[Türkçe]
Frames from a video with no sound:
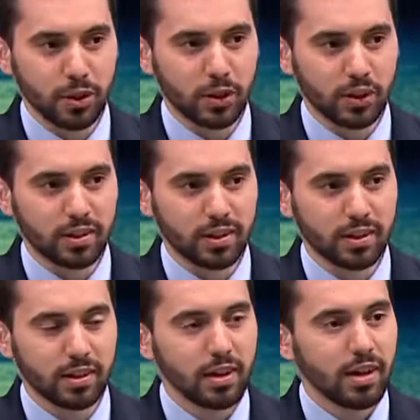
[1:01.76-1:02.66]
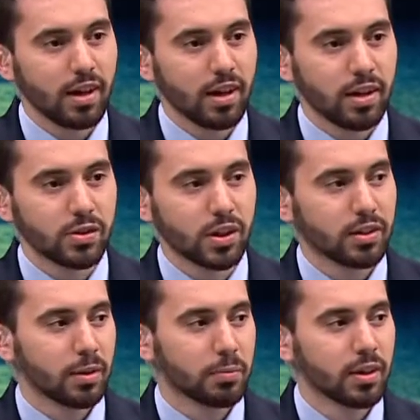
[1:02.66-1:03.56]
işledik. Ancak
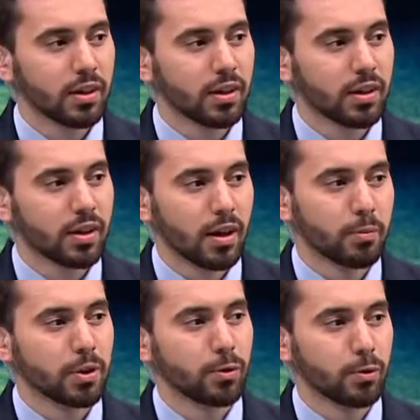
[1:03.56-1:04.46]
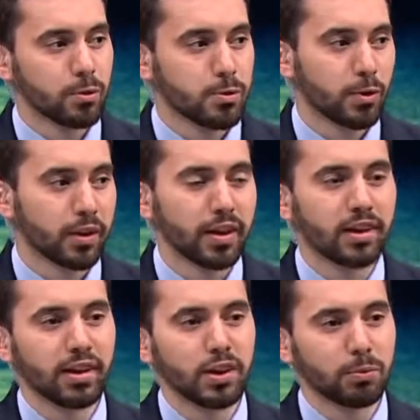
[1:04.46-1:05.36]
tabii kabir konusu o kadar
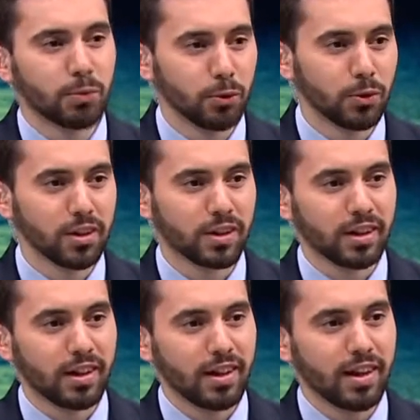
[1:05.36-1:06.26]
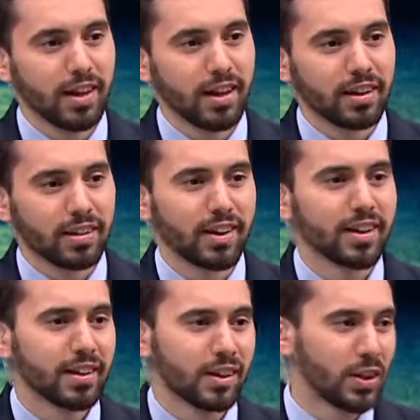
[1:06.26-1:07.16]
geniş bir konu ki hani ne
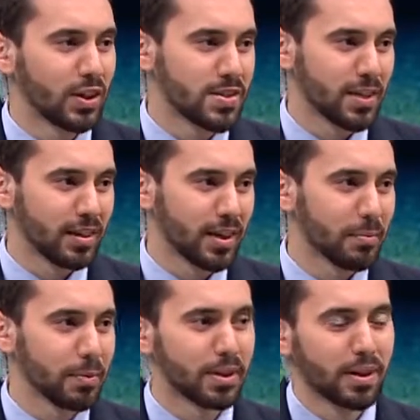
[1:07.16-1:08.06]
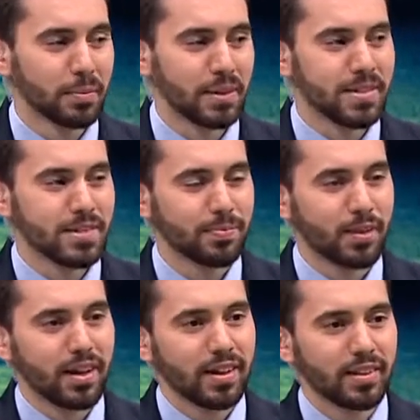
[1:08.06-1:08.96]
kadar işlesek de bitiremeyiz.
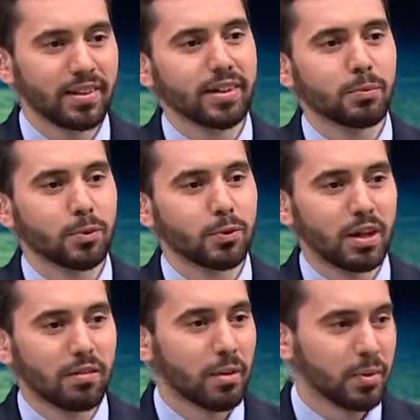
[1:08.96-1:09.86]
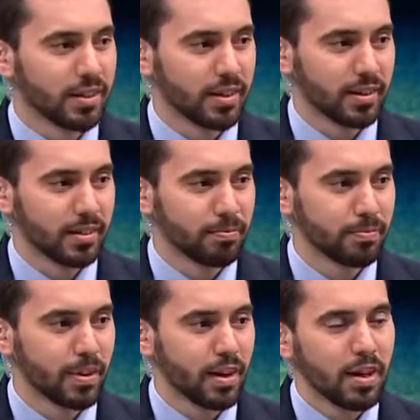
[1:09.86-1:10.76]
Dedik ki bunu devam ettirelim
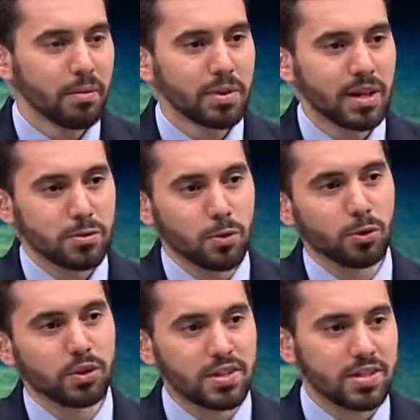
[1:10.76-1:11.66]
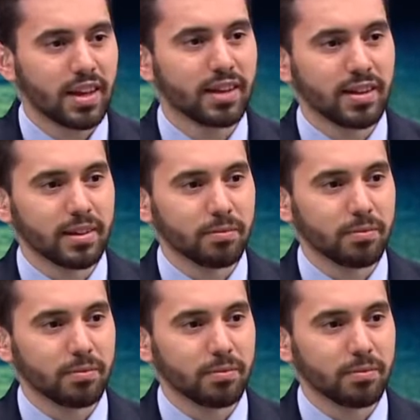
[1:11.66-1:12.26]
biraz öncesine gidelim.